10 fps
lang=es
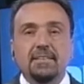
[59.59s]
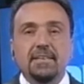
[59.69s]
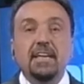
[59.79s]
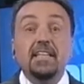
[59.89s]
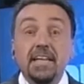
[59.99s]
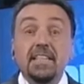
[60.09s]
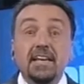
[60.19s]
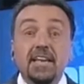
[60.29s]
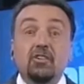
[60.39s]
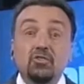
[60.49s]
¿Qué dirá
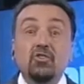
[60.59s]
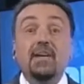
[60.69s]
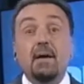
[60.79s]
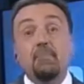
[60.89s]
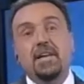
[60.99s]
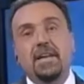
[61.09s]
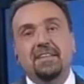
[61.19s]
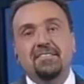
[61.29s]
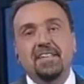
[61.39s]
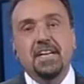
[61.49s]
de con todas las piñas
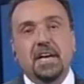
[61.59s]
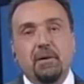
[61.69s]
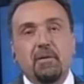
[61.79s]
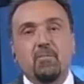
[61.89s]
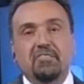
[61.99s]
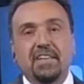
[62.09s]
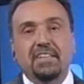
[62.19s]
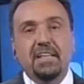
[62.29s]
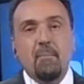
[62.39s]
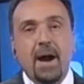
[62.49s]
que vimos en
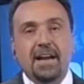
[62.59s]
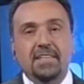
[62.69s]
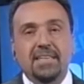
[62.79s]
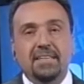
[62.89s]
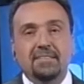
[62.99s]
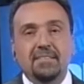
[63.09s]
estas marchas?